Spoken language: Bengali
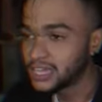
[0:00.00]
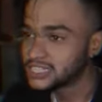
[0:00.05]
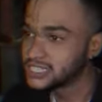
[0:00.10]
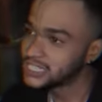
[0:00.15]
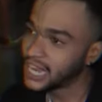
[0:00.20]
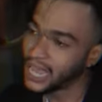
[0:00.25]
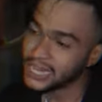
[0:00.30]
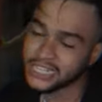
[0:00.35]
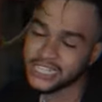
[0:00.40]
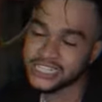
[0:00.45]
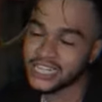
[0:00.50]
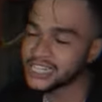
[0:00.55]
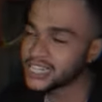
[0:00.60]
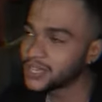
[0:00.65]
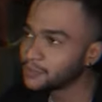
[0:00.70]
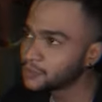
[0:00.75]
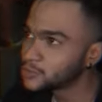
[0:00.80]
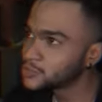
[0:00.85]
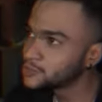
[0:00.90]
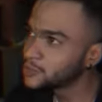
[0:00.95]
সাথে সাথে
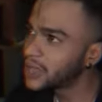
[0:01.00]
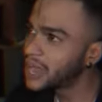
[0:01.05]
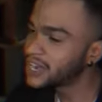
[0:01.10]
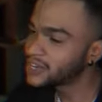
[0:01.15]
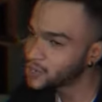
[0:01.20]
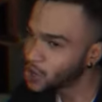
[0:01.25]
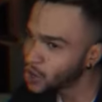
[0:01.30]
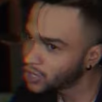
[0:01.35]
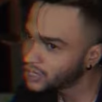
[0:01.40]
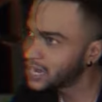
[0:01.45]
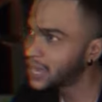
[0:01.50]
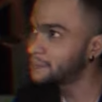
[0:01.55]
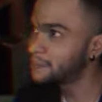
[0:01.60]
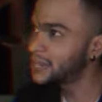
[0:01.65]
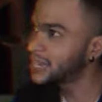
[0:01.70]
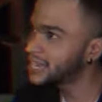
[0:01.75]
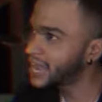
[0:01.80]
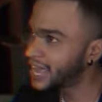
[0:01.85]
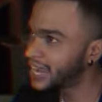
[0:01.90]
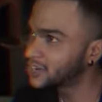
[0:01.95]
বুঝবা রং
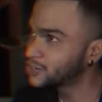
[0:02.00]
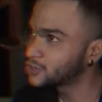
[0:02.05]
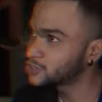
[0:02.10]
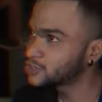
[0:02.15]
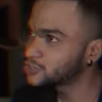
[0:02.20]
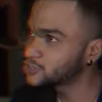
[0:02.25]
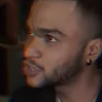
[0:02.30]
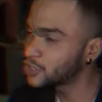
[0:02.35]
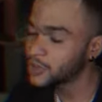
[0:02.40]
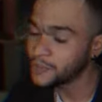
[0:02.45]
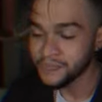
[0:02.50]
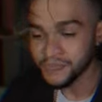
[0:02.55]
নাম্বারে ডায়াল করছো